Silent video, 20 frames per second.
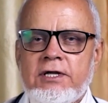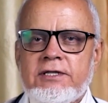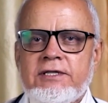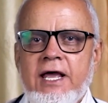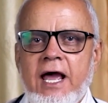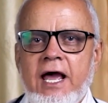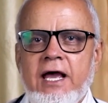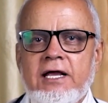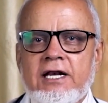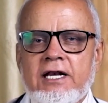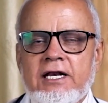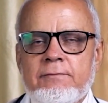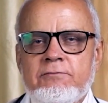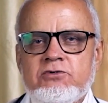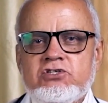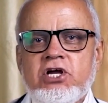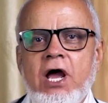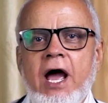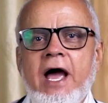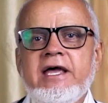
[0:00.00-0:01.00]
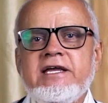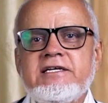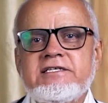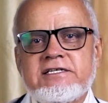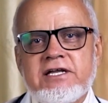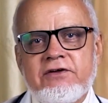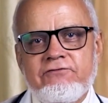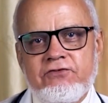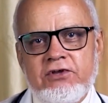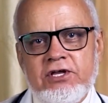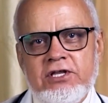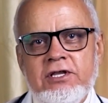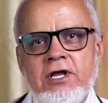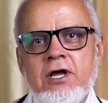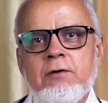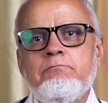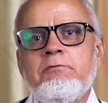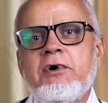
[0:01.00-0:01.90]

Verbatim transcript: ده اللي مش هيستفيد